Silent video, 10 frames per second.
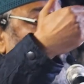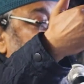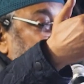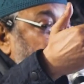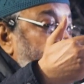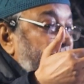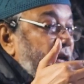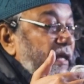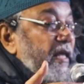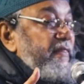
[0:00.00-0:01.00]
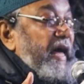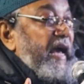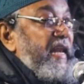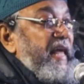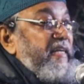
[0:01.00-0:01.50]
দিকে তাকাবেন
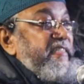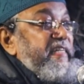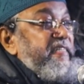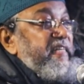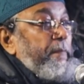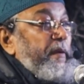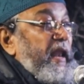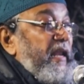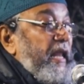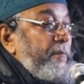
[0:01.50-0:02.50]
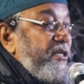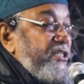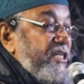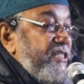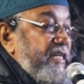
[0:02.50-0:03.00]
তাহলে আস্তে আস্তে আপনার আল্লাহ
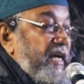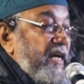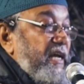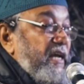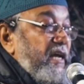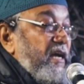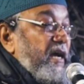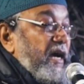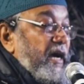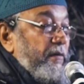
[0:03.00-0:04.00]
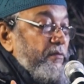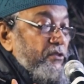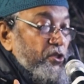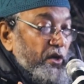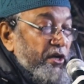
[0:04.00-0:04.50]
বিশ্বাসটা
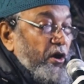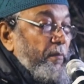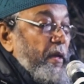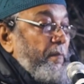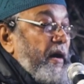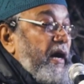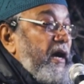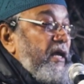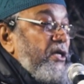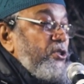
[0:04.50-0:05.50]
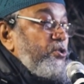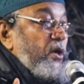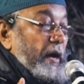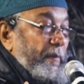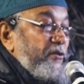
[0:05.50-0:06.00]
সলিড হবে বা
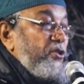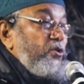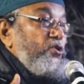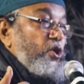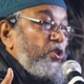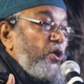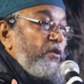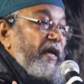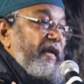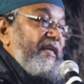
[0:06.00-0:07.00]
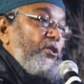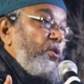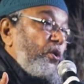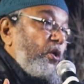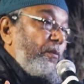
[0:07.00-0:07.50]
আপনার যদি কোনো সন্দেহ থাকে এটা
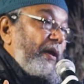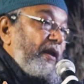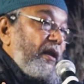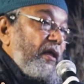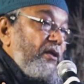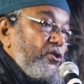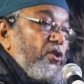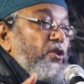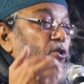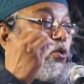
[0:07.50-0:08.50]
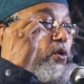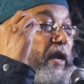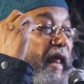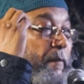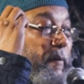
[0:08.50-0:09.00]
দূর করবেন সন্দেহ দূর
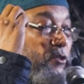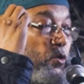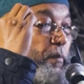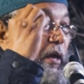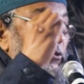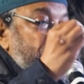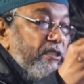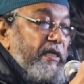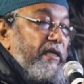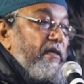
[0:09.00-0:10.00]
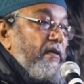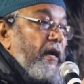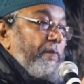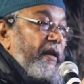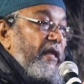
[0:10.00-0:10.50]
করার একমাত্র উপায় হচ্ছে
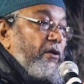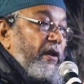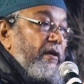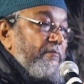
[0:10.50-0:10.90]
আপনার ই করা